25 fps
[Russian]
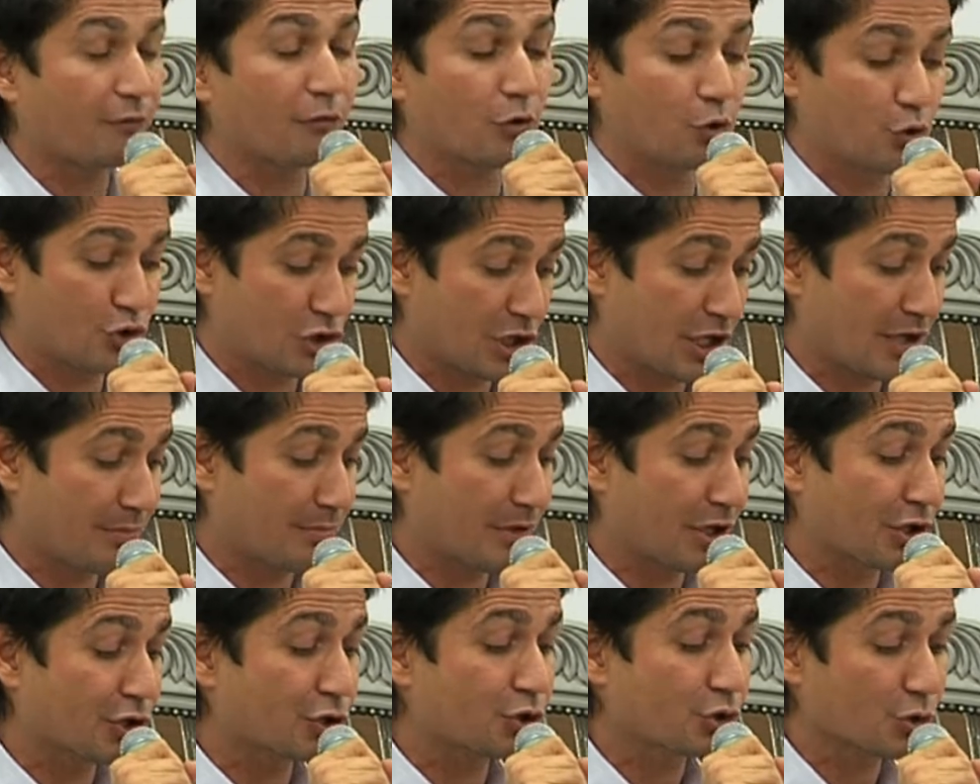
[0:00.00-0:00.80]
включая
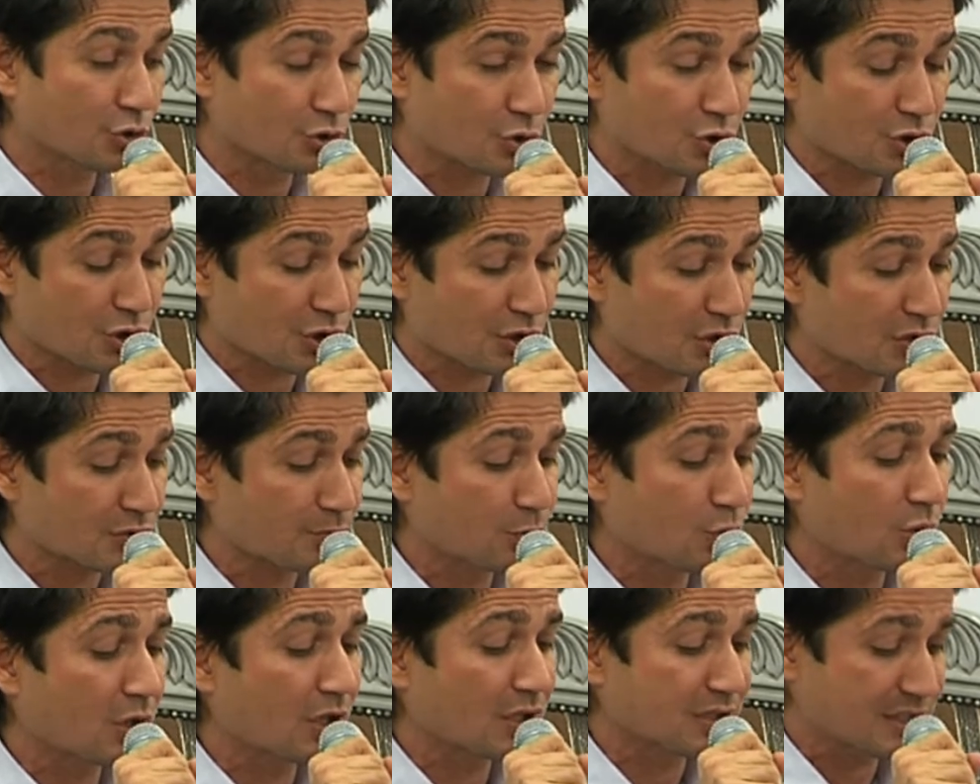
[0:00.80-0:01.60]
моих тетушек из
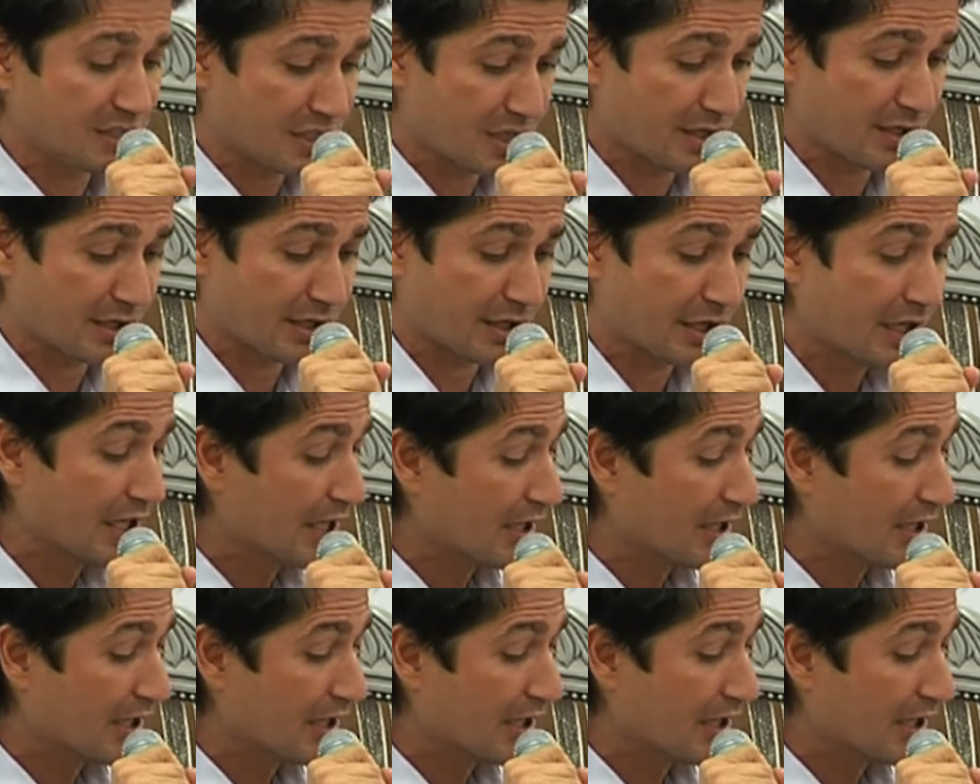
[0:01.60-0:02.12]
бухгалтерии,